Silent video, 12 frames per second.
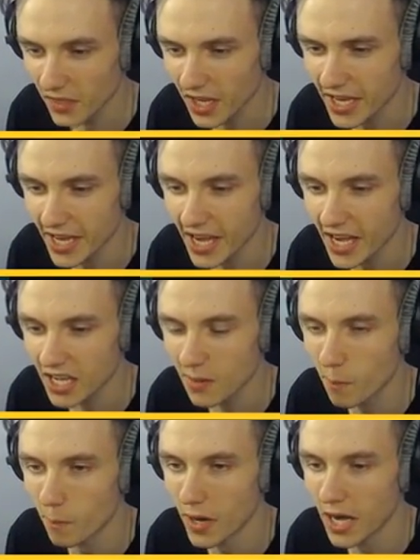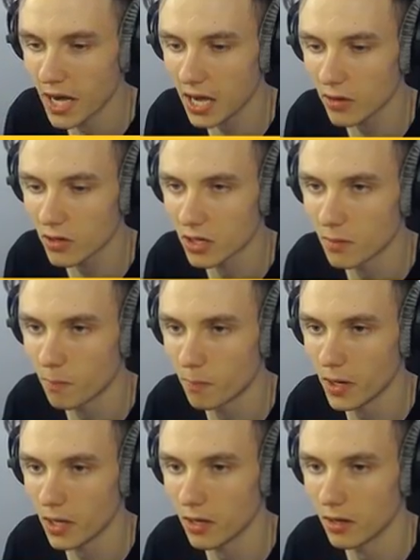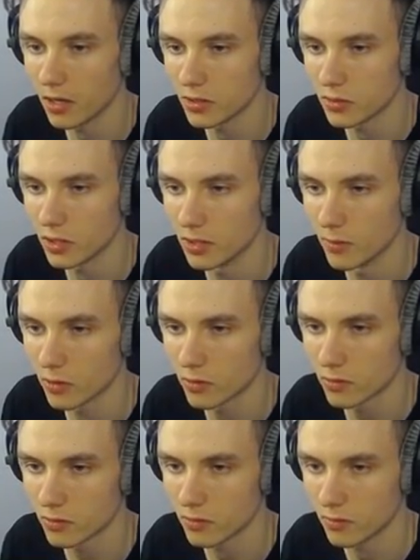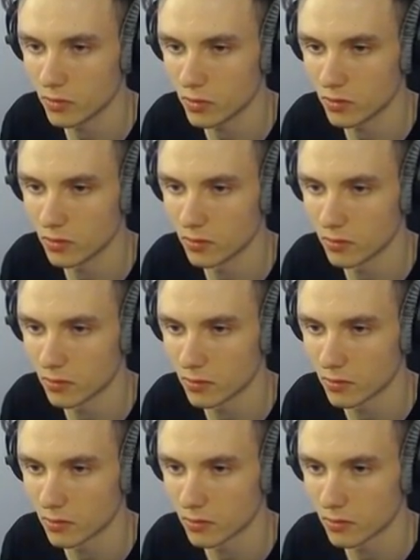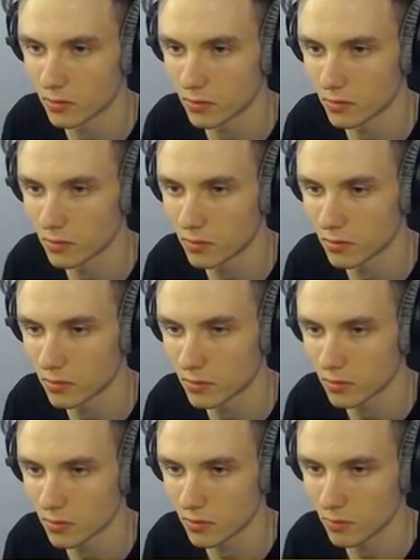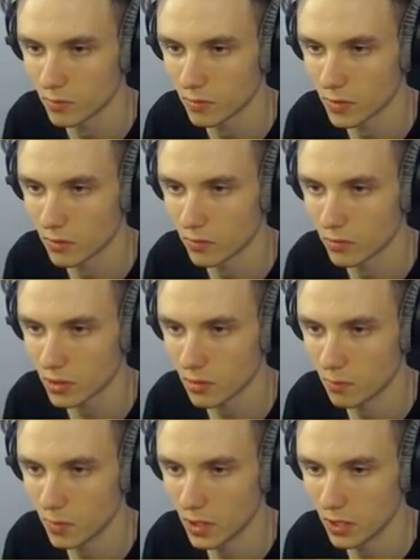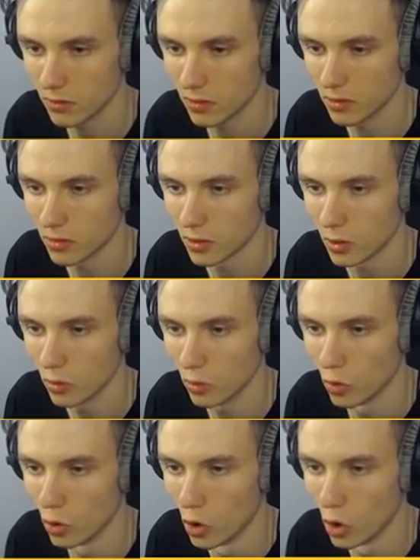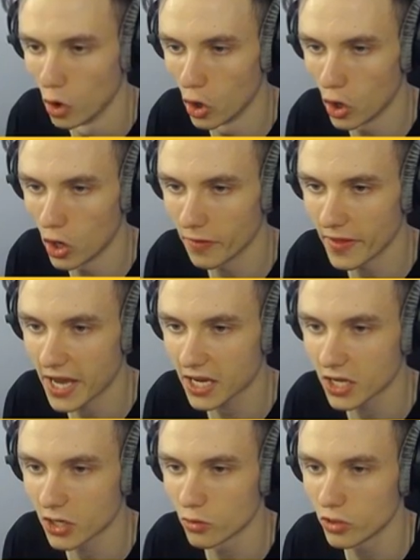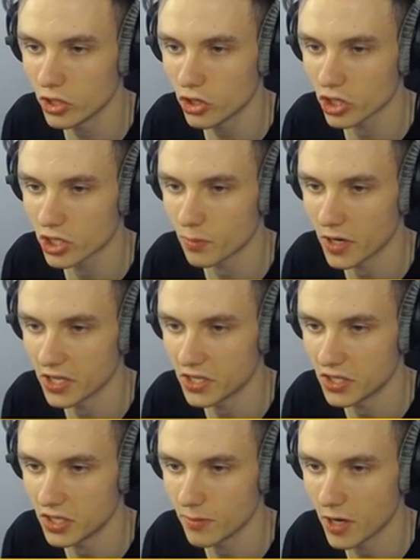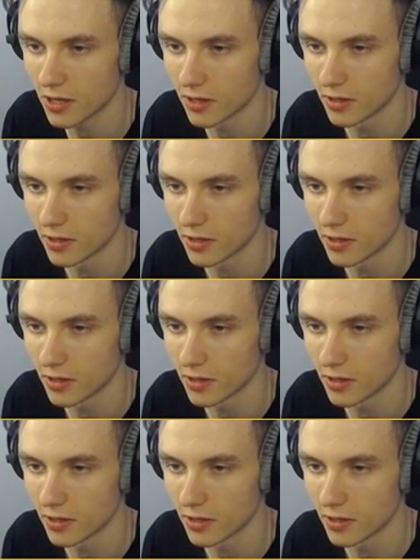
я копаю, копаю, А, сюда не могу? Я копал стекло. Да вот копаю. О, нагрудничек, спасибо.